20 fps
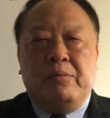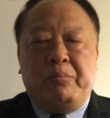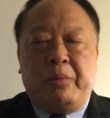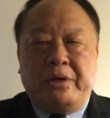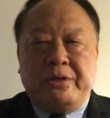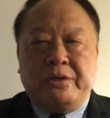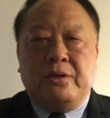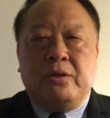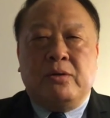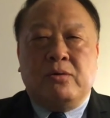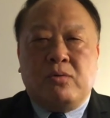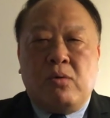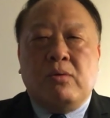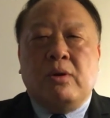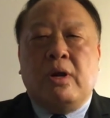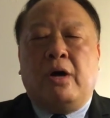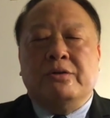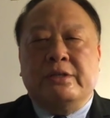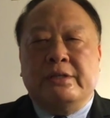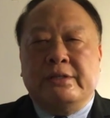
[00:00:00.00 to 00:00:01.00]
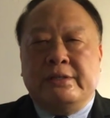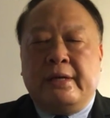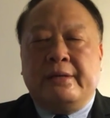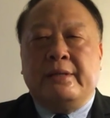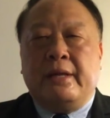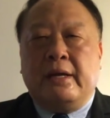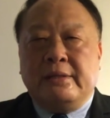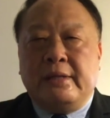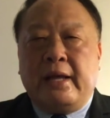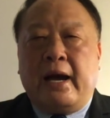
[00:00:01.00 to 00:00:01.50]
本身的功劳是
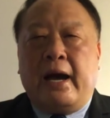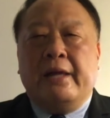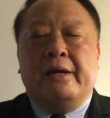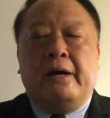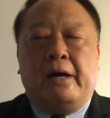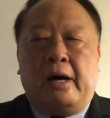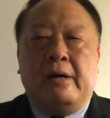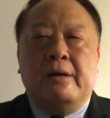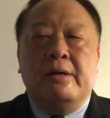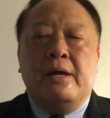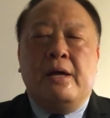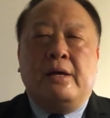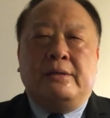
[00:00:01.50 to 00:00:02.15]
相当大的啊，